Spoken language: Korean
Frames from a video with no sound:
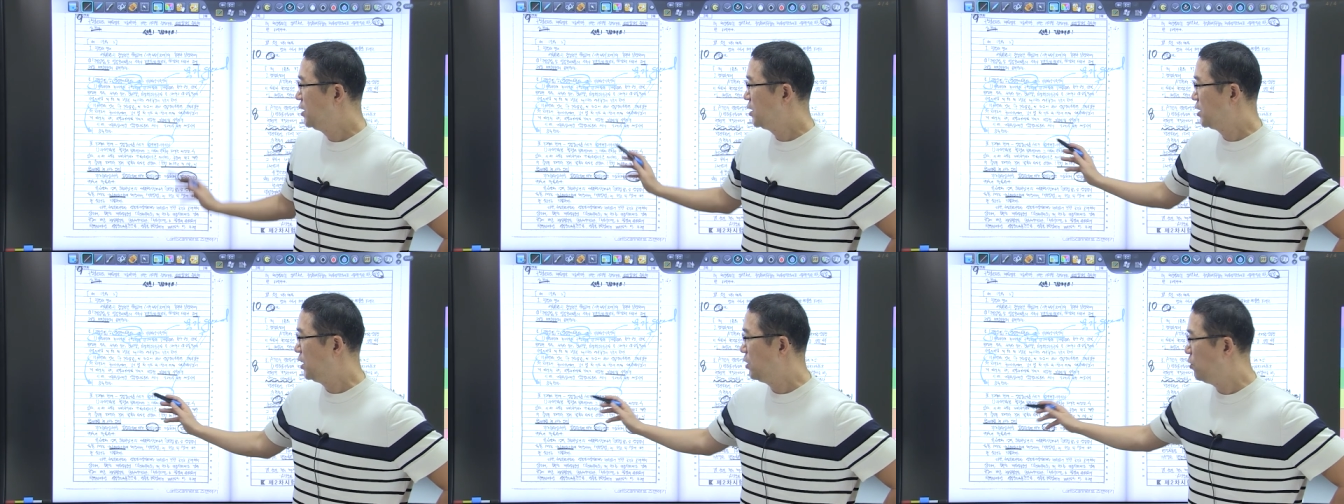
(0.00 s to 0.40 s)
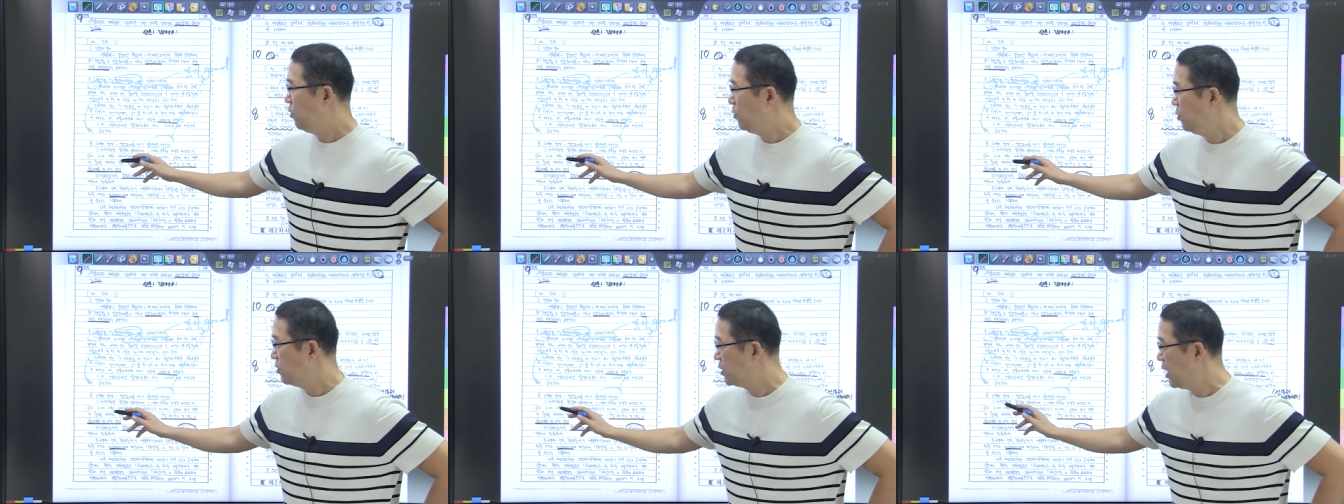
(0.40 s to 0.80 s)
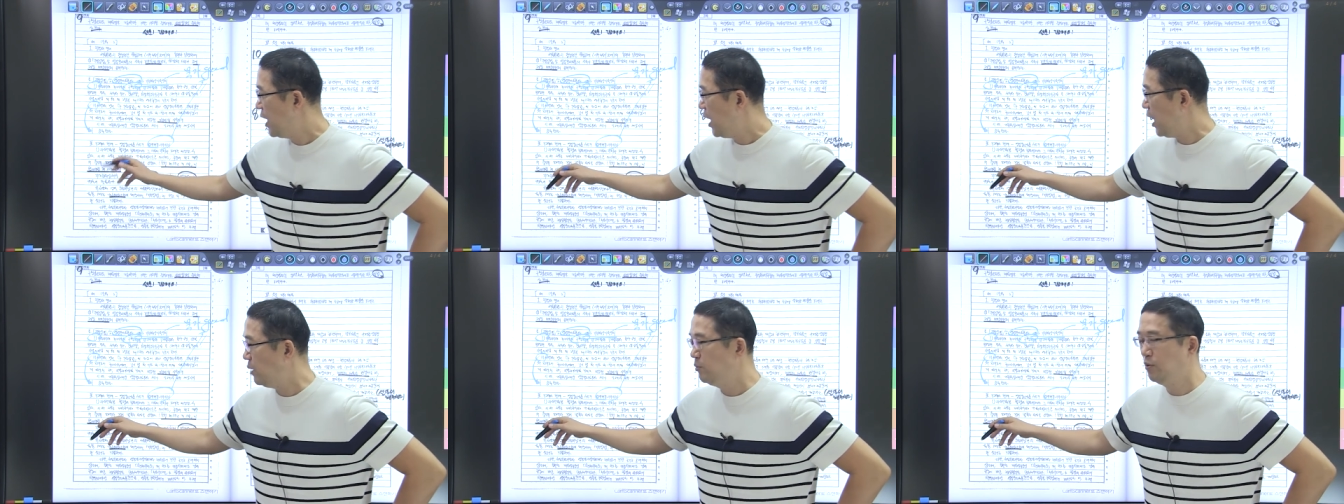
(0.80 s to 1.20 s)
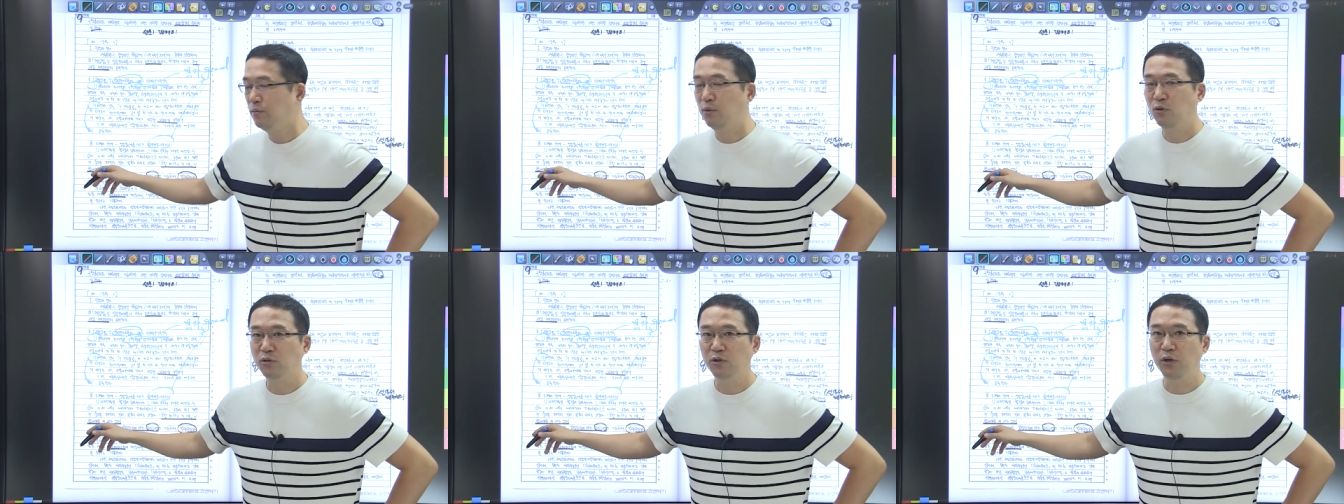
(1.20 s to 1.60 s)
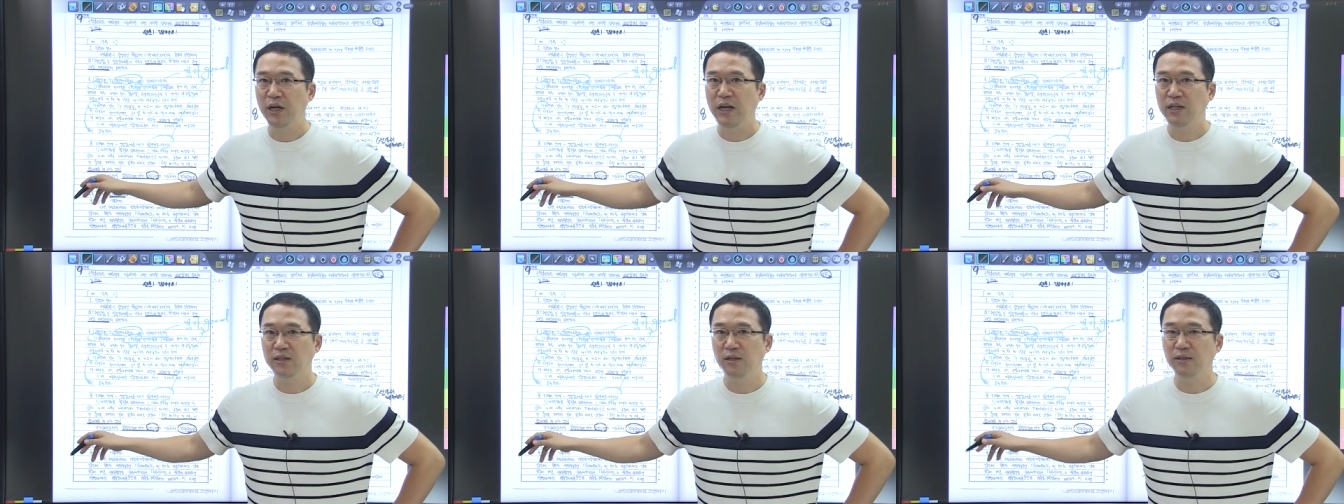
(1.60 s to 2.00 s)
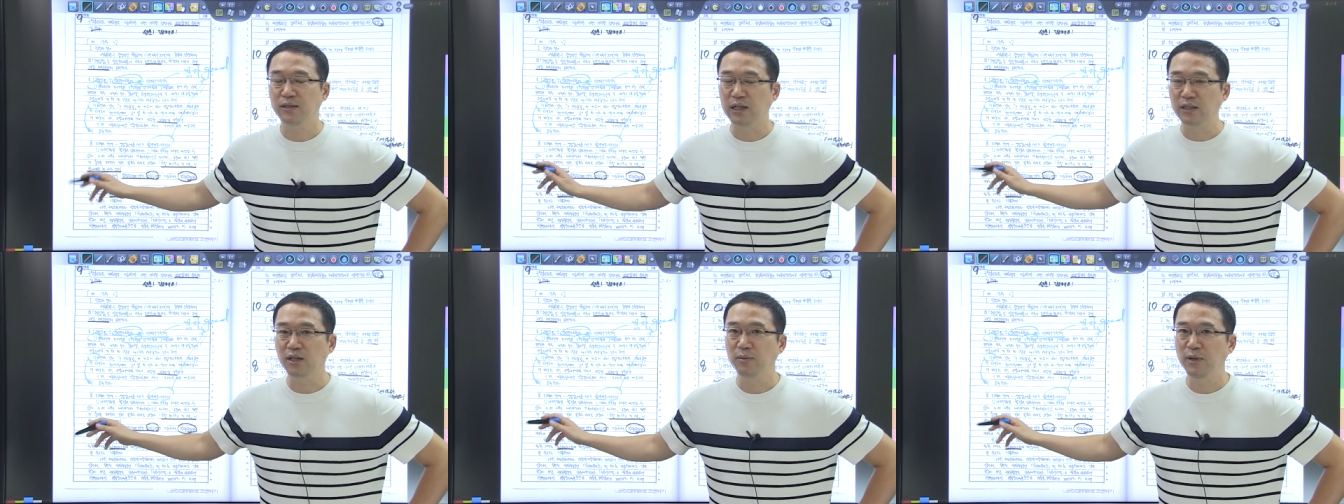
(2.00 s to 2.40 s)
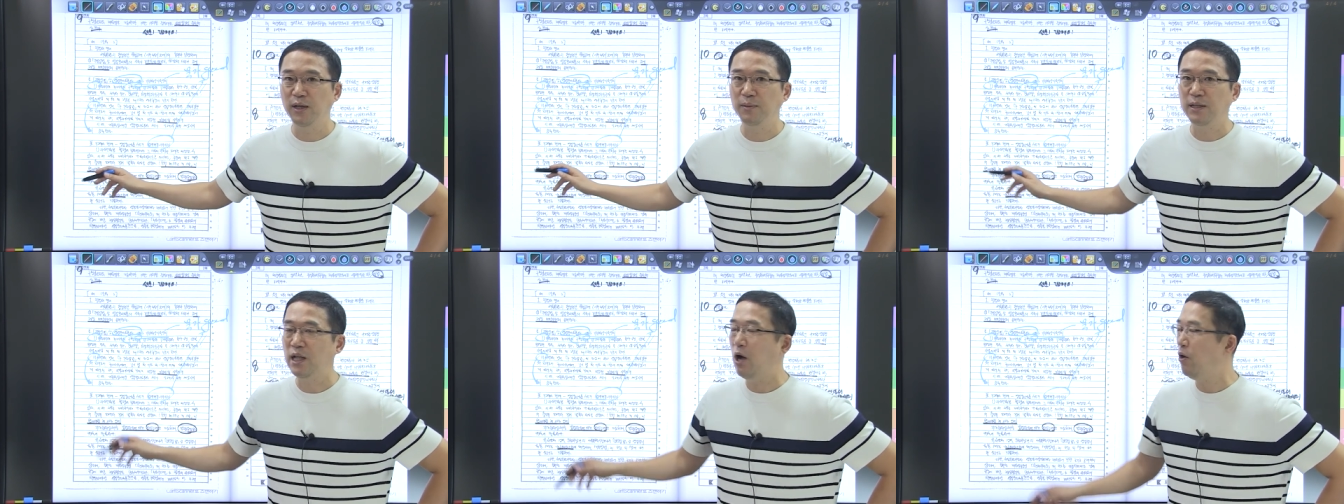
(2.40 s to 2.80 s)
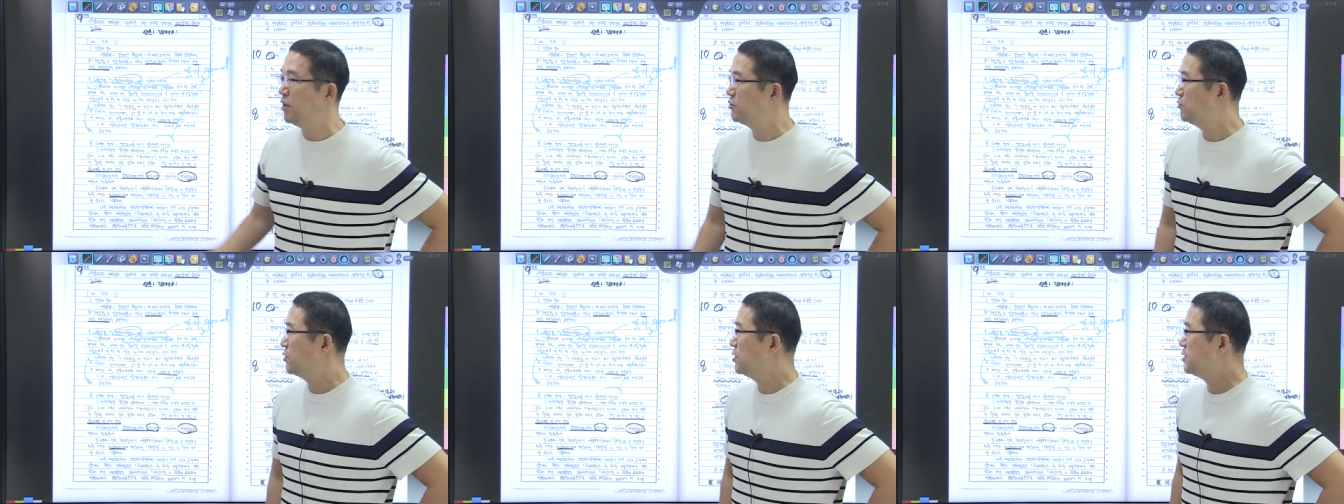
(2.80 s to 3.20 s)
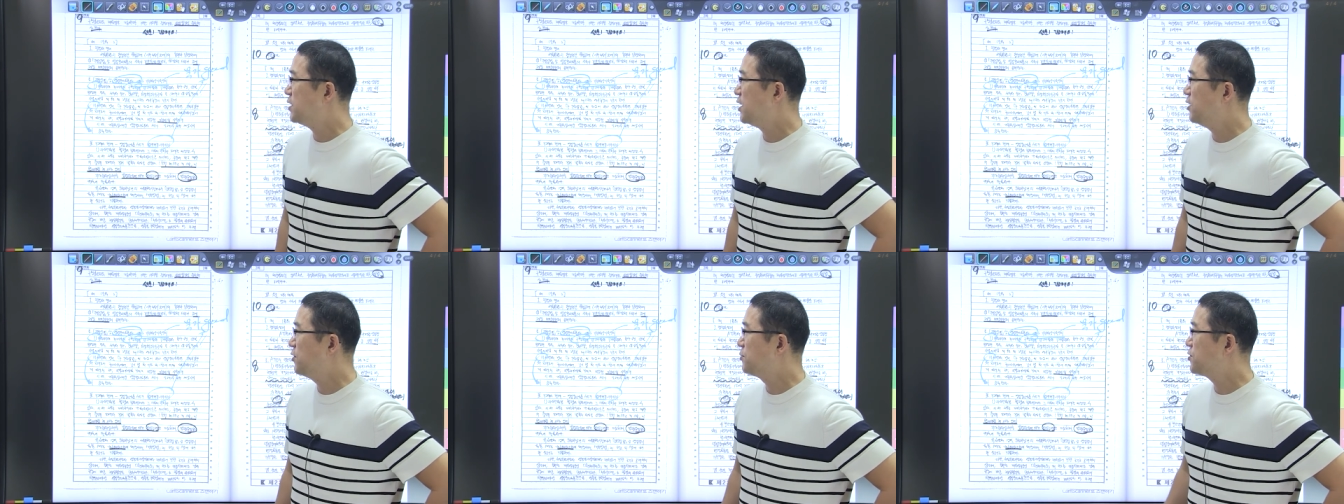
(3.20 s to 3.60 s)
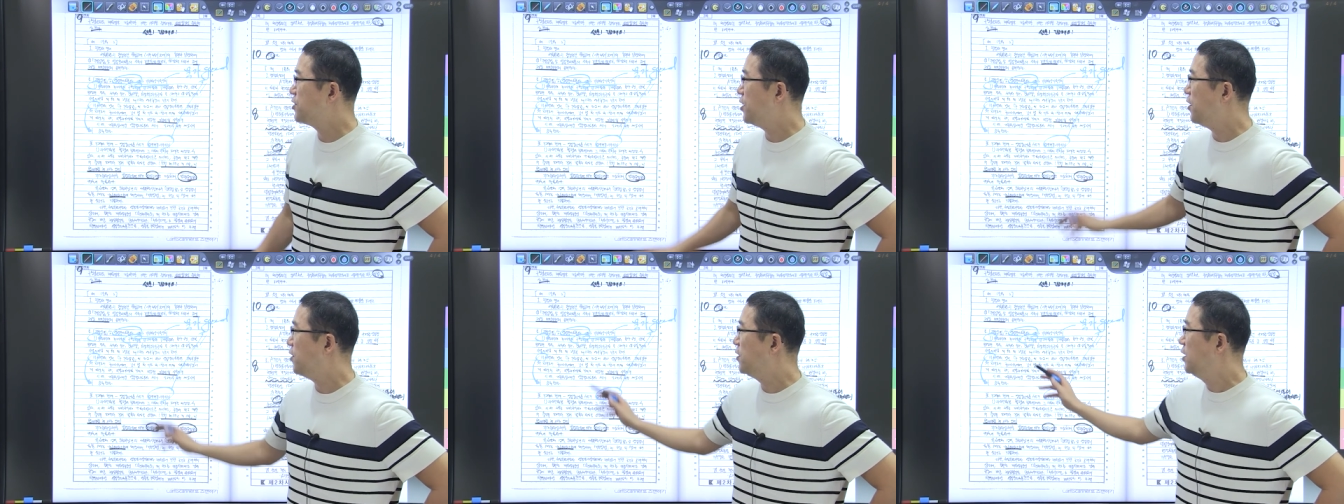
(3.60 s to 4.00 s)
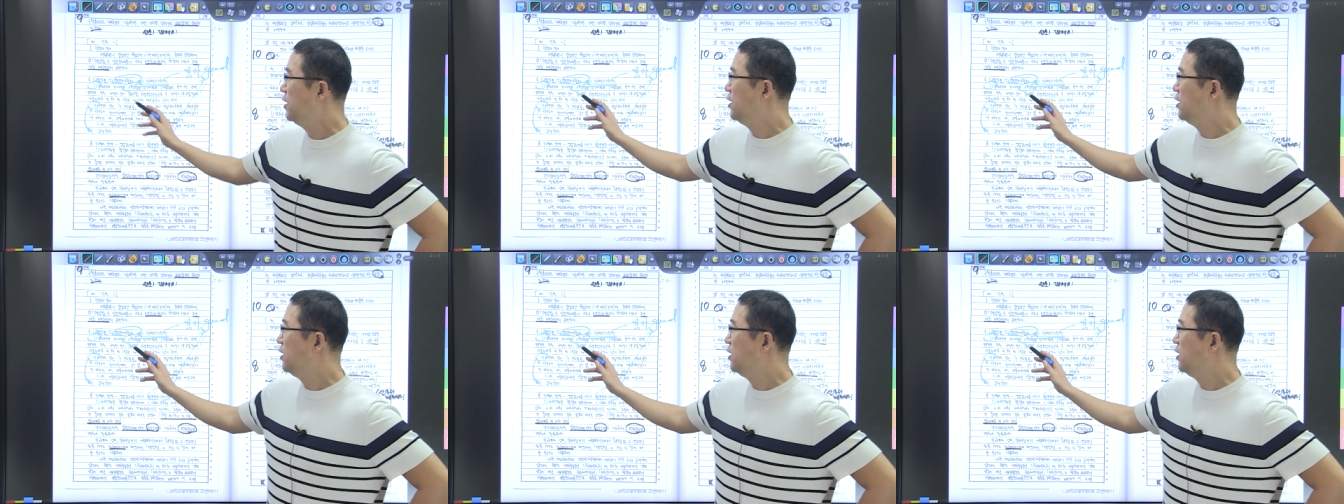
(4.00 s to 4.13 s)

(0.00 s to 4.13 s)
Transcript: 그리고 하부 목차에서 쟁점 이름이 나와주는 건 상관없어요.